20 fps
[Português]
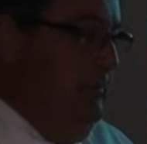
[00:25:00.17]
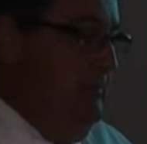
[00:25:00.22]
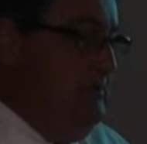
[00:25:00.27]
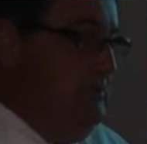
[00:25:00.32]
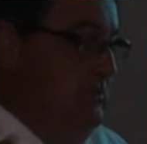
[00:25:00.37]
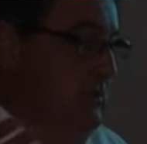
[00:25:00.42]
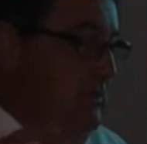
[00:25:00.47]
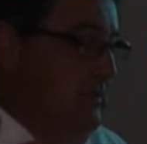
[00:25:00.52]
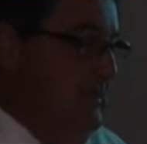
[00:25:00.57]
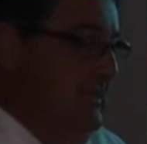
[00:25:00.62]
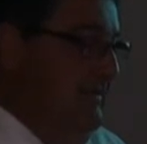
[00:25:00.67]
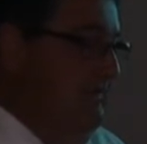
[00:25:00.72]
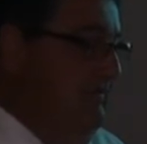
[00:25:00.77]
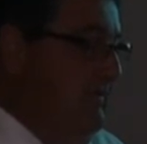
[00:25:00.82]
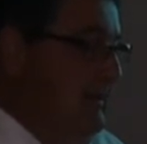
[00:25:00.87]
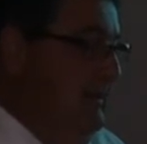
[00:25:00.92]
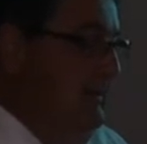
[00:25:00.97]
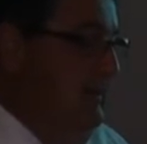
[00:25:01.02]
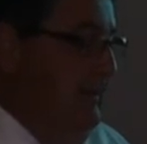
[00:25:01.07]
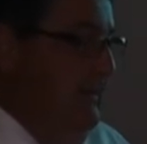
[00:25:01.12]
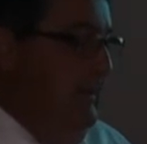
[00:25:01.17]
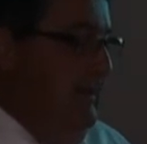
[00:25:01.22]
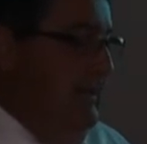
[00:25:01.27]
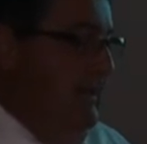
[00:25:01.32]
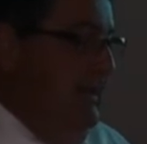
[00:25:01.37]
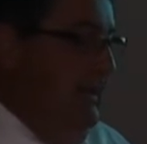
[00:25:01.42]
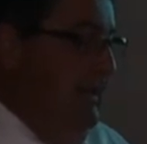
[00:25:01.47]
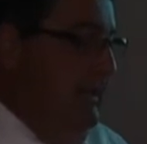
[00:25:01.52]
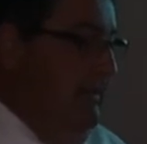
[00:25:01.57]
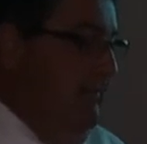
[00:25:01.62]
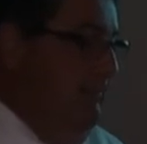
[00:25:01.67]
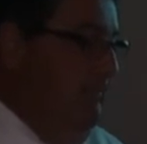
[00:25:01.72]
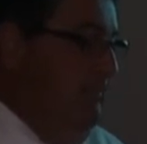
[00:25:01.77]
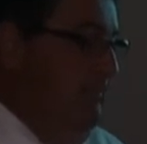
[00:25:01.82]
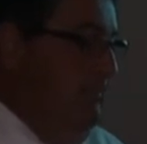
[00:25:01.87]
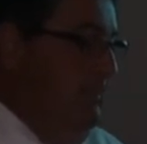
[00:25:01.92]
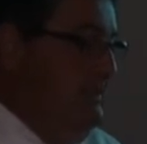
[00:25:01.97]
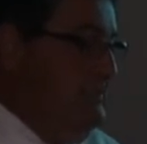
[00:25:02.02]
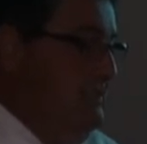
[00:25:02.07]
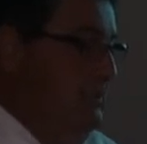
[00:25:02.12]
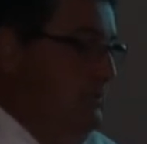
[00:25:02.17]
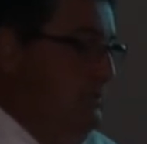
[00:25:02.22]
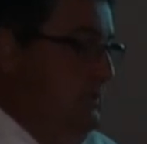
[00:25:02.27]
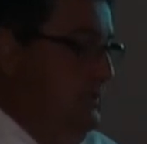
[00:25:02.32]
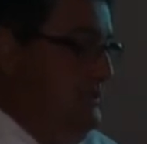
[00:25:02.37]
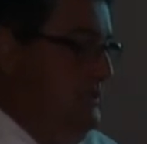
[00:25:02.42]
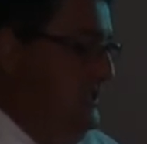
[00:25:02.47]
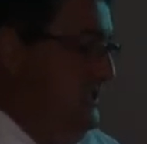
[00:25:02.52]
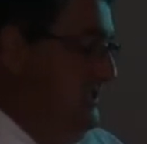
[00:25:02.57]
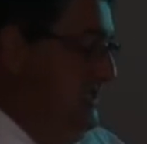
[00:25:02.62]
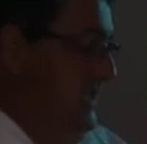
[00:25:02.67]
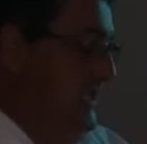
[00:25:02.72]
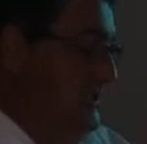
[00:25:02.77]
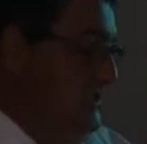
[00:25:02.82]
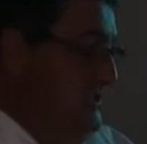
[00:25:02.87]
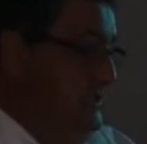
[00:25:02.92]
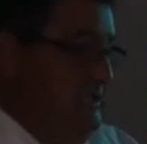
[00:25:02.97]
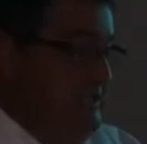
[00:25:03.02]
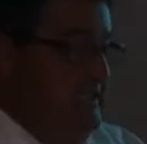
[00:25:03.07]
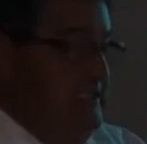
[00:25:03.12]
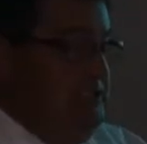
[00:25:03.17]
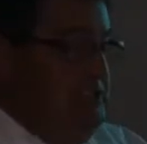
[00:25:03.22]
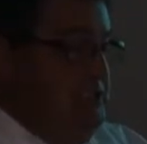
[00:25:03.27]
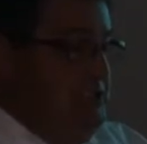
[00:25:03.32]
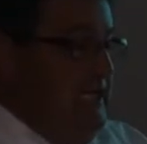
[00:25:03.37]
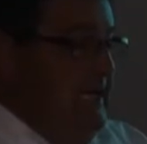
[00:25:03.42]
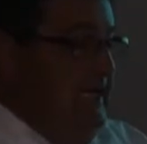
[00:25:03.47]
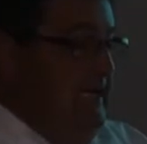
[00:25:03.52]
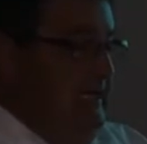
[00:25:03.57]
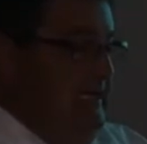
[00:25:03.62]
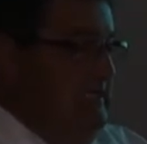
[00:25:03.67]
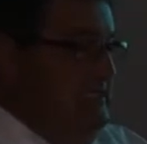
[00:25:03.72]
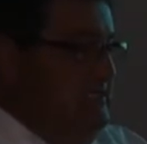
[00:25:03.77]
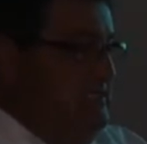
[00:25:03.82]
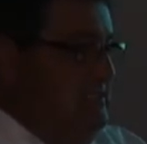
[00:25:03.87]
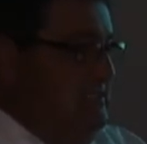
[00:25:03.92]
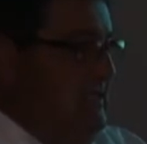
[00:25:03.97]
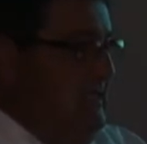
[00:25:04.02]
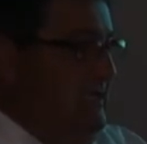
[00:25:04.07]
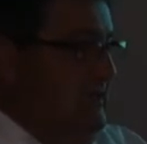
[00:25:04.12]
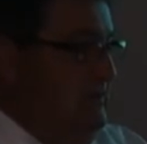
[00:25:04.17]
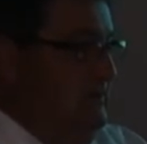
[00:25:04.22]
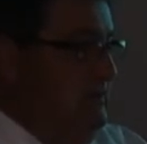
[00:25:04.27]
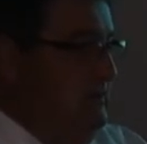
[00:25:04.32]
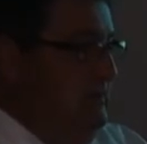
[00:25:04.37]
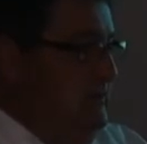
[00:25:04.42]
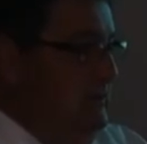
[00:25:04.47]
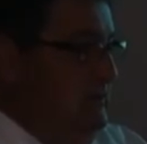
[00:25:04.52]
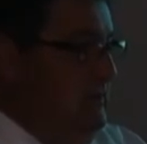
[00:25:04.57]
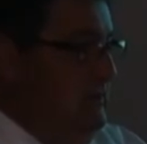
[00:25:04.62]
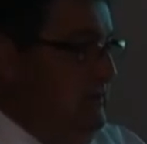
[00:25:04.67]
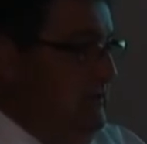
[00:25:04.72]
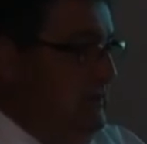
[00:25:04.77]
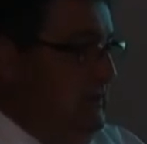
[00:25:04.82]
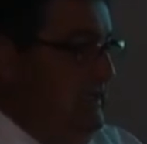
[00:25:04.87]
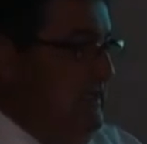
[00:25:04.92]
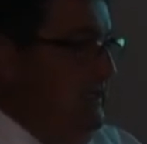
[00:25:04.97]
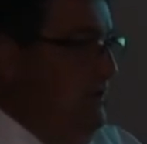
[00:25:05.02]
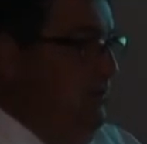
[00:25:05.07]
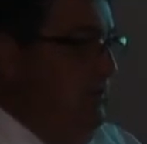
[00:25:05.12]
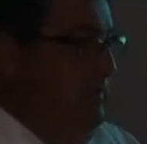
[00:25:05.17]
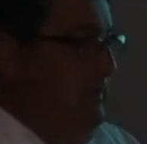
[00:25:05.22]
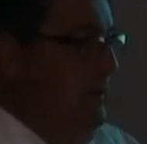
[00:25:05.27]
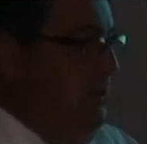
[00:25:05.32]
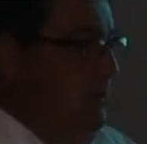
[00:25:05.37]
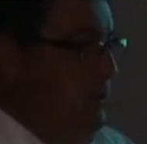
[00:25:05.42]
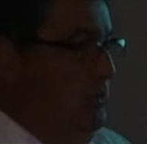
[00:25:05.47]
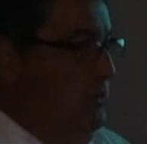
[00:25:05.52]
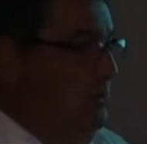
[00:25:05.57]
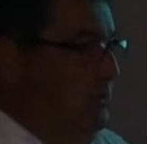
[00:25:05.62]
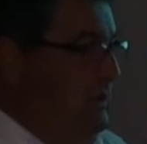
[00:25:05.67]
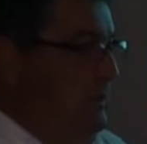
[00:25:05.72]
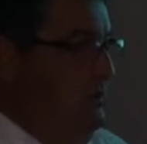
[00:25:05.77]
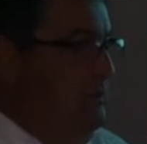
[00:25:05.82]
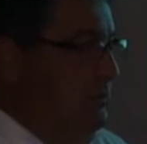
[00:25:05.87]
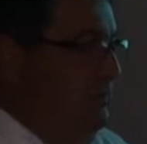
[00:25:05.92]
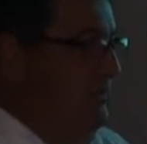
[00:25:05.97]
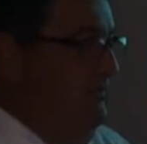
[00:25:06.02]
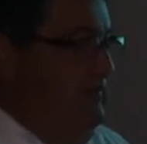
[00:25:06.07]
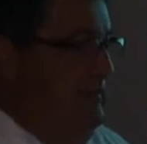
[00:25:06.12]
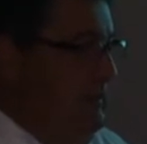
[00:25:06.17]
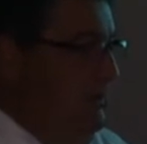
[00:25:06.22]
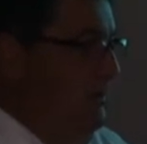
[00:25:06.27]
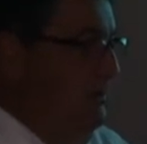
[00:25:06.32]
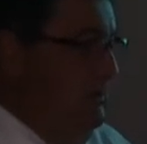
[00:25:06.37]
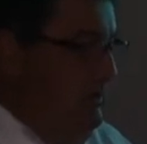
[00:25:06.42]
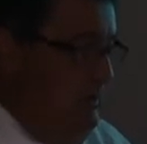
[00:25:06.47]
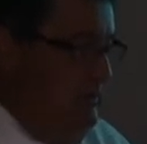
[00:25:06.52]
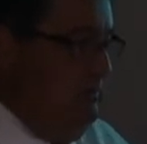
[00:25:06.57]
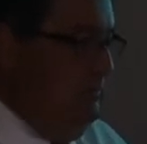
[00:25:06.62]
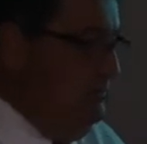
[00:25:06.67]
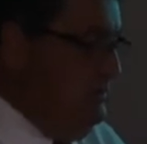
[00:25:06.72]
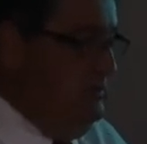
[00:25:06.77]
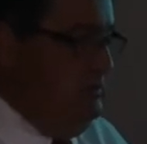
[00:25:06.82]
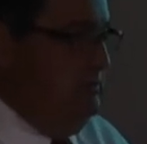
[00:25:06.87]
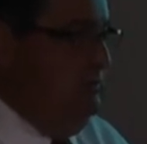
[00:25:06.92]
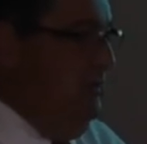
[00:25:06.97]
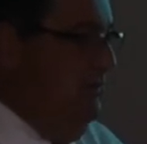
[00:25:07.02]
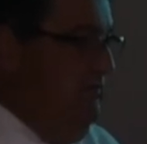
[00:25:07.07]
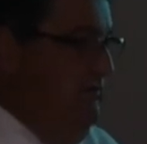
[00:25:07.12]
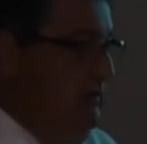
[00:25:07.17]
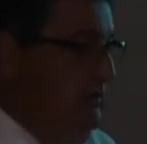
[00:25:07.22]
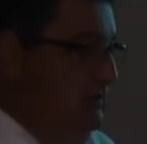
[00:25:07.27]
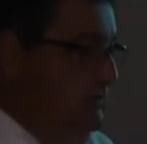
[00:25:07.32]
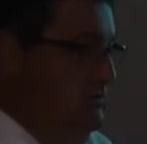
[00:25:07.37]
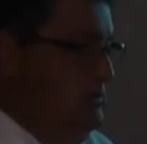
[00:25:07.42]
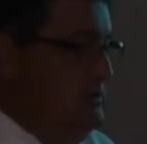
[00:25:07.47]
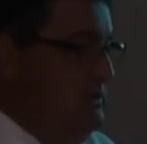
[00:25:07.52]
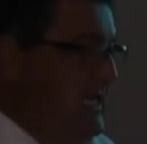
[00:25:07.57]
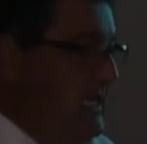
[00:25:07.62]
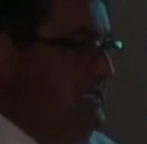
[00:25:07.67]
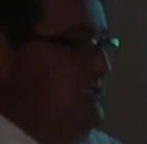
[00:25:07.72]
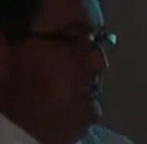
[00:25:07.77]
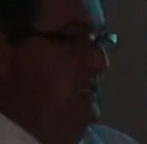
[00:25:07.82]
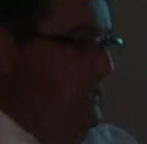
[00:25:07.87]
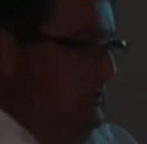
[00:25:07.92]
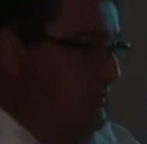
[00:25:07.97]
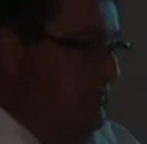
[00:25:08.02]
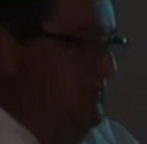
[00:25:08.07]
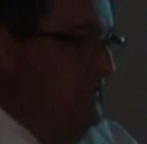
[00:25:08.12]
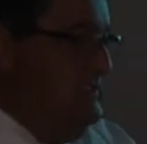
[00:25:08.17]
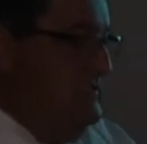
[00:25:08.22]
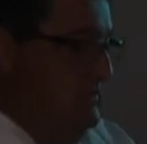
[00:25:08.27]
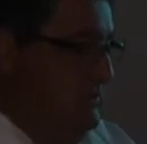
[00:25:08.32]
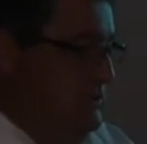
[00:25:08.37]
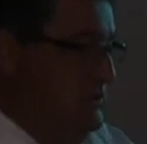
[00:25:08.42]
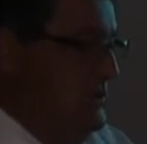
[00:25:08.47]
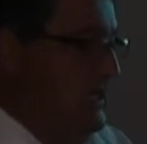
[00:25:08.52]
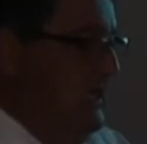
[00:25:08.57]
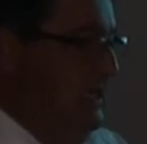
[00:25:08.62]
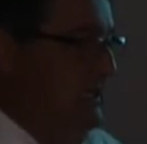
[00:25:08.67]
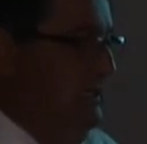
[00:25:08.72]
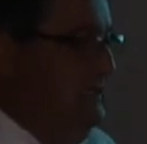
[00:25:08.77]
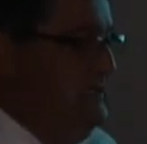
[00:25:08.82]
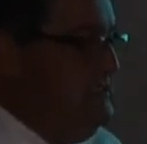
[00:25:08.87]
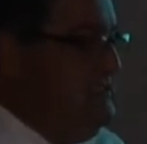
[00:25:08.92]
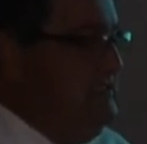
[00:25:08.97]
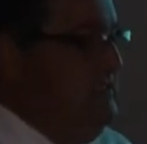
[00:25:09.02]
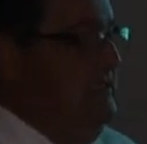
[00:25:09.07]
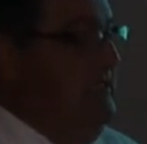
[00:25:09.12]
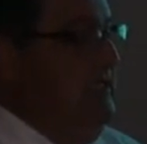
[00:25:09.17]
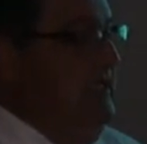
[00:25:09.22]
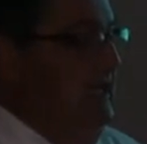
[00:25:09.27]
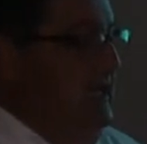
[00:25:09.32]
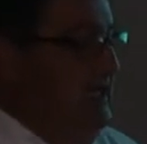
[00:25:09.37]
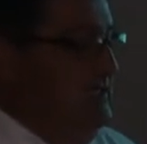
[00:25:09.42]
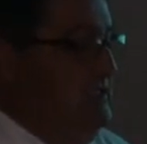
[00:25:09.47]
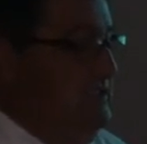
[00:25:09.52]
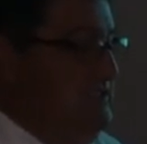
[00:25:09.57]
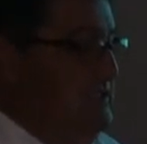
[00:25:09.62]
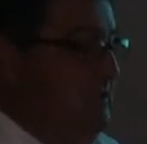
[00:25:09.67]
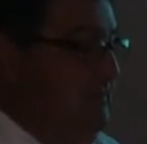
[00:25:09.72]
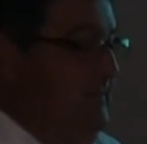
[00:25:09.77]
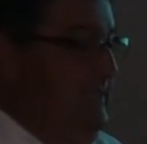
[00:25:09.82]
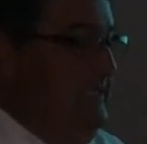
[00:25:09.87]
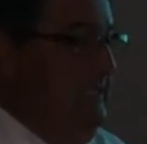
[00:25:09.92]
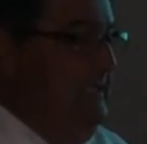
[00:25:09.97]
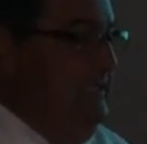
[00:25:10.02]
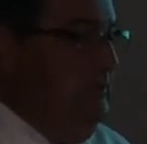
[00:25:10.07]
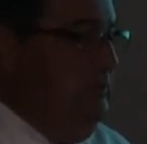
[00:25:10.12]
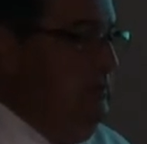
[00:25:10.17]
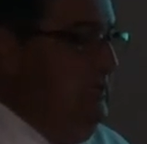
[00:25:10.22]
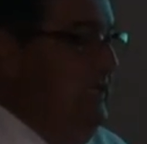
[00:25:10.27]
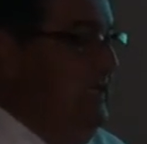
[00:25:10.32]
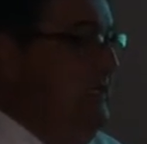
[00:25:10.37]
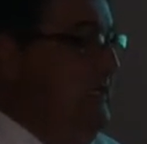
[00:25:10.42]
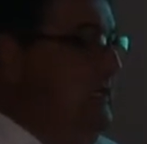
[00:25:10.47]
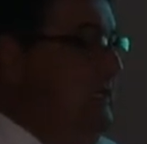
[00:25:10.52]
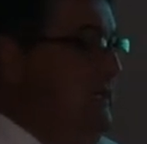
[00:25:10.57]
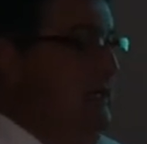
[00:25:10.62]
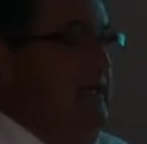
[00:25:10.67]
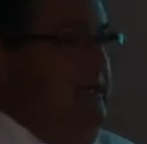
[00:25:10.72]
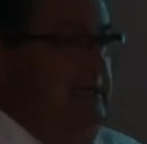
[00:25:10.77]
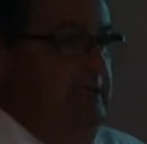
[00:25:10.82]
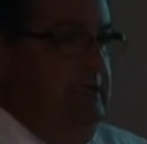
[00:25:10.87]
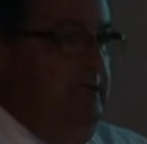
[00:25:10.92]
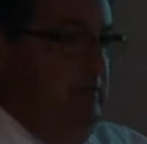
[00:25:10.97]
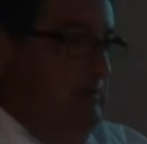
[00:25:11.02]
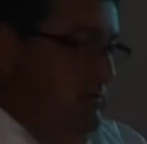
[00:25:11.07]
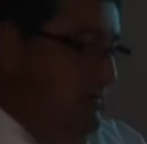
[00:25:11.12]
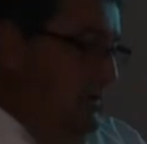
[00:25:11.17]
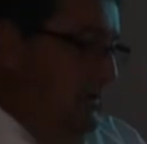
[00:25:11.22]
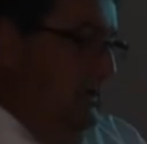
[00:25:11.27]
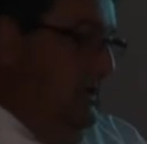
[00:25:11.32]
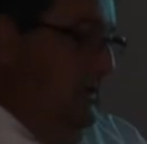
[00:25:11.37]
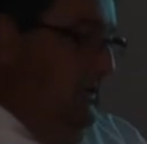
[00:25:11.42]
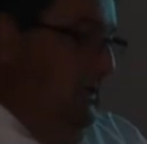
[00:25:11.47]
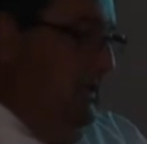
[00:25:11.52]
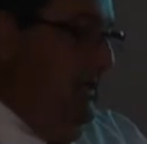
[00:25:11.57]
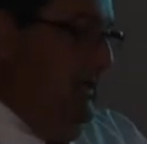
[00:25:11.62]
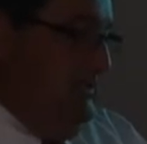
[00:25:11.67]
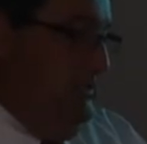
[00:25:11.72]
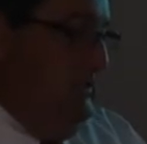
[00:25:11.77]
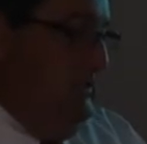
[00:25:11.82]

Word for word: o pessoal que estava ah, passando com a gente, né? A gente tem checklists, né? Que nem o piloto dentro do avião, que não, o avião não sai se ele não fazer o checklist. A gente também tem na UTI. Então, a